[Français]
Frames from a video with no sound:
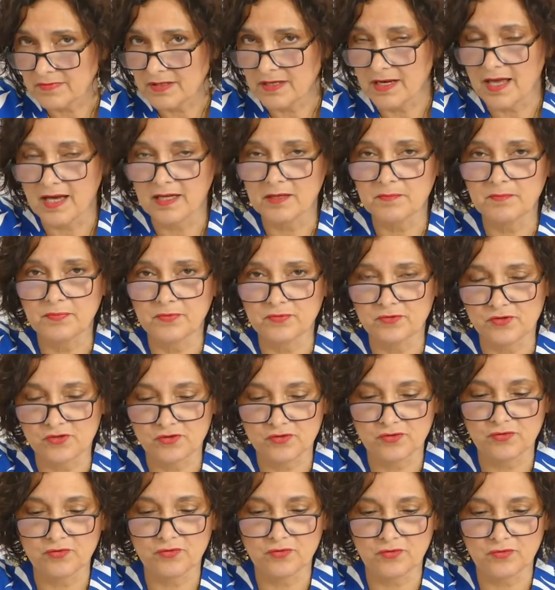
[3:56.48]
La
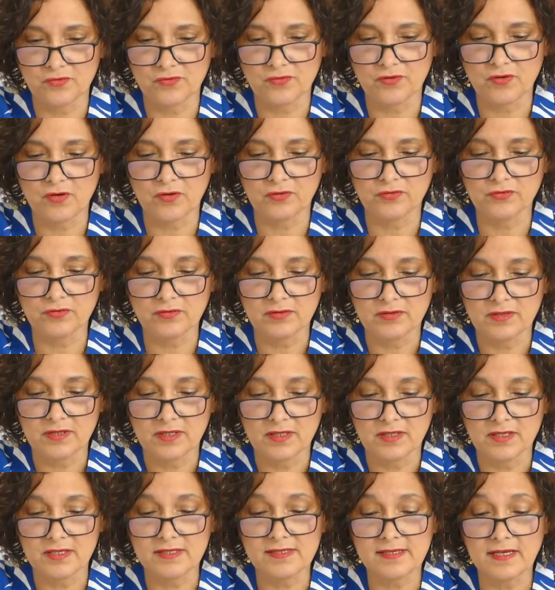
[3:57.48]
réponse de Gordo.
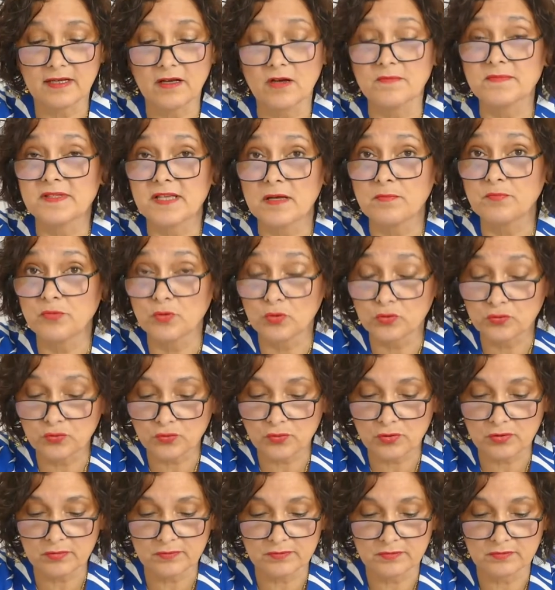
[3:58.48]
Et c'est comme ça pour
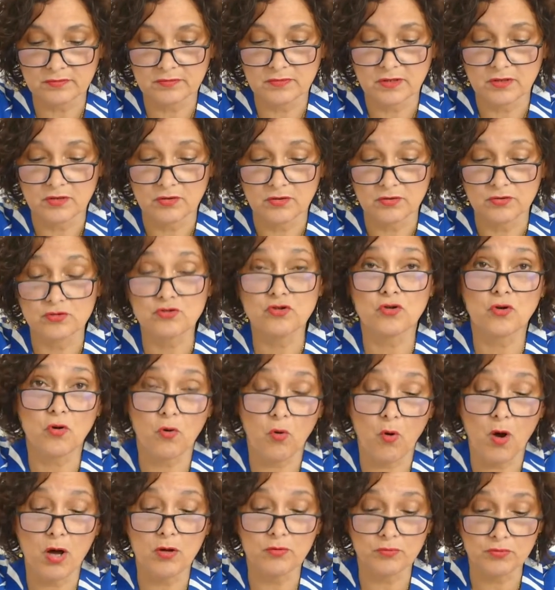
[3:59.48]
tout Je
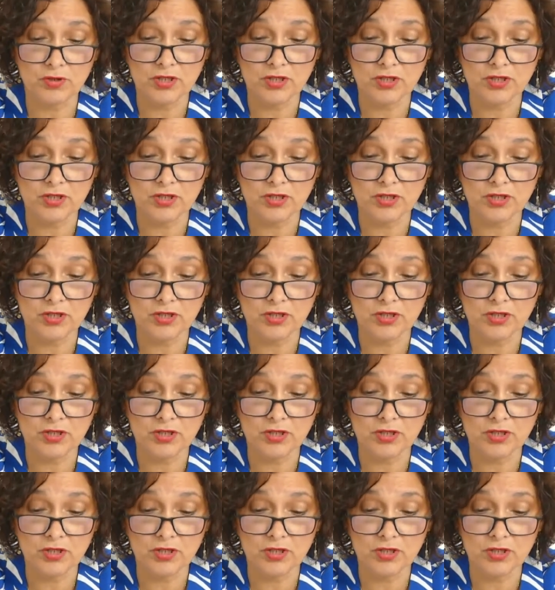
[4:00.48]
crois